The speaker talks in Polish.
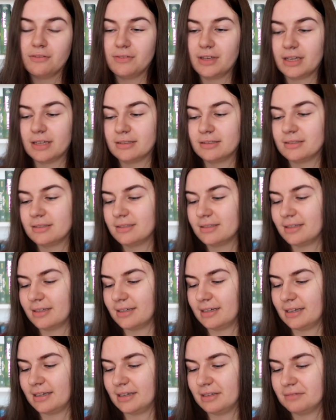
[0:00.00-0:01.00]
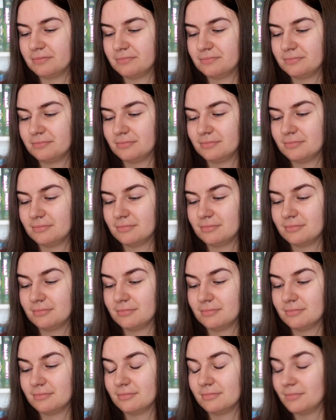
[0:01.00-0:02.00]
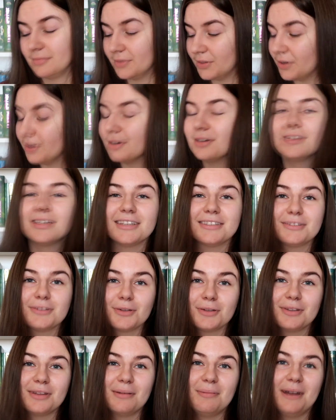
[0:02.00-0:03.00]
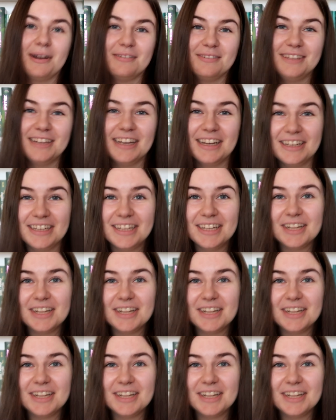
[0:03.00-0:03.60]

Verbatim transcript: Więc y, no jest to naprawdę